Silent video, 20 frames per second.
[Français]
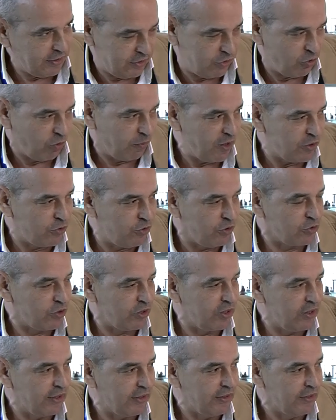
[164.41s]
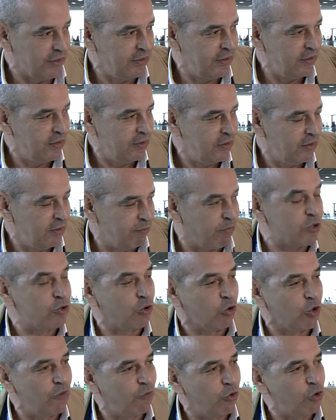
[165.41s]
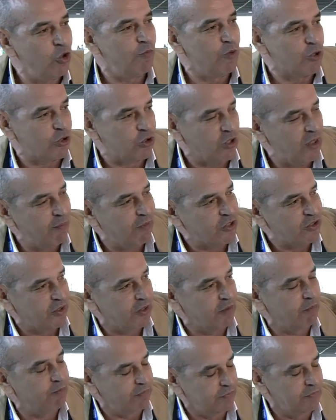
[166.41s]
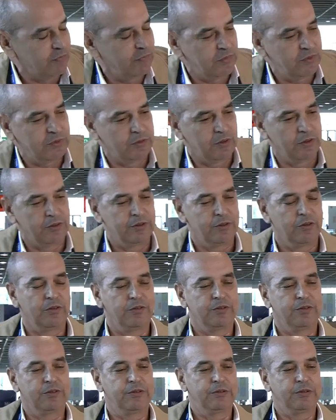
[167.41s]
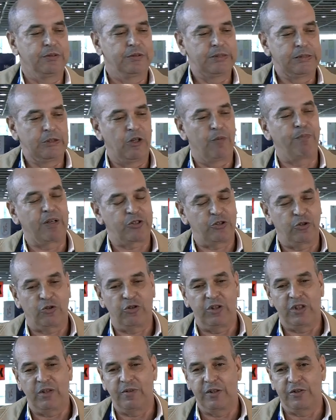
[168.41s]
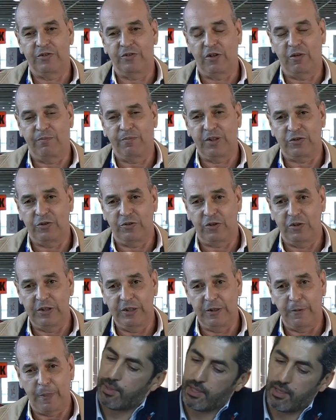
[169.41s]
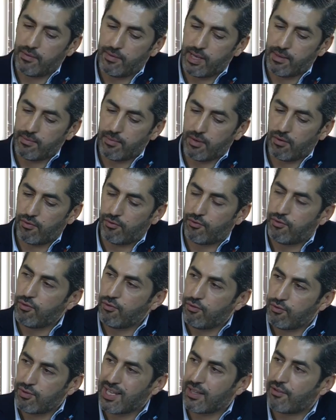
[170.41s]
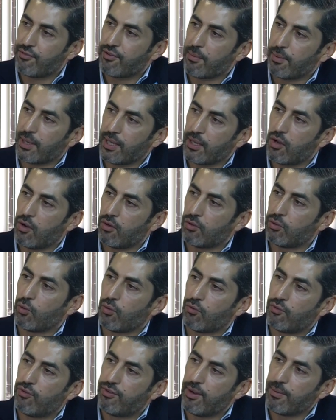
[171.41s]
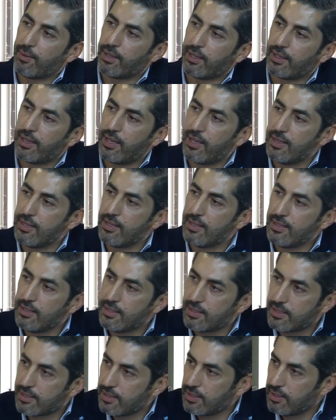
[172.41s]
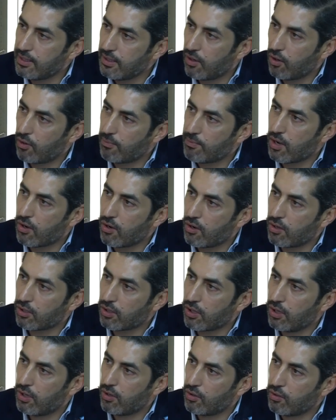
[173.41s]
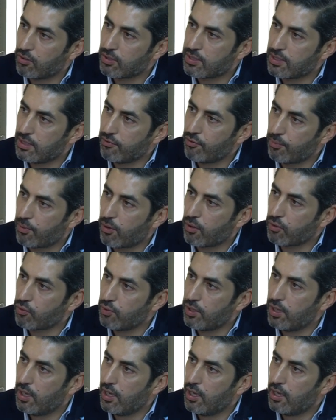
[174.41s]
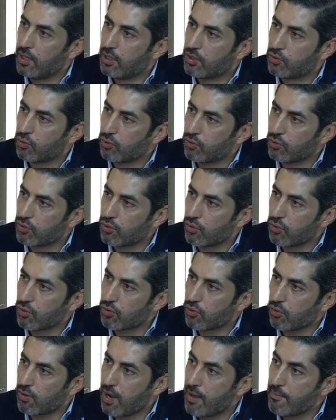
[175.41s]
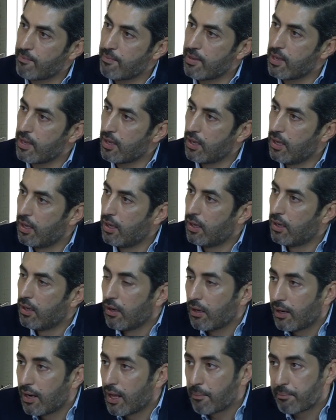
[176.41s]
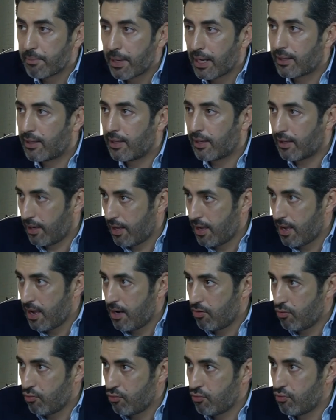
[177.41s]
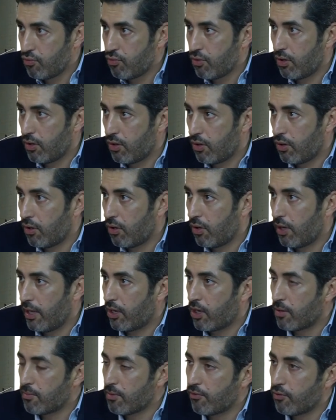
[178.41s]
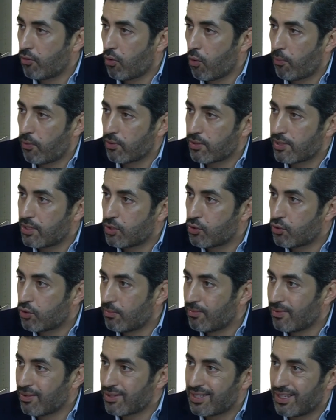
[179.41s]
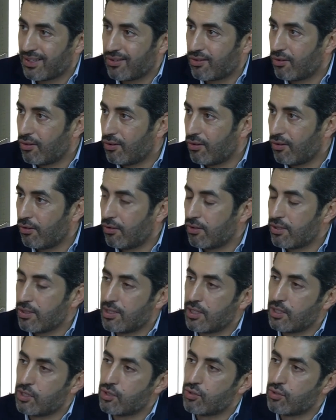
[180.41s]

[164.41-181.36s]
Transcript: sur bien sûr, pas sur les volumes, mais sur les marges l'entreprise. Alors, évidemment, vous, vous êtes fabricant, donc vous fabriquez ici au Maroc aussi, vos produits sont, là, mais l'impact est réel ou, euh, Et comment vous compensez justement cette, euh, cette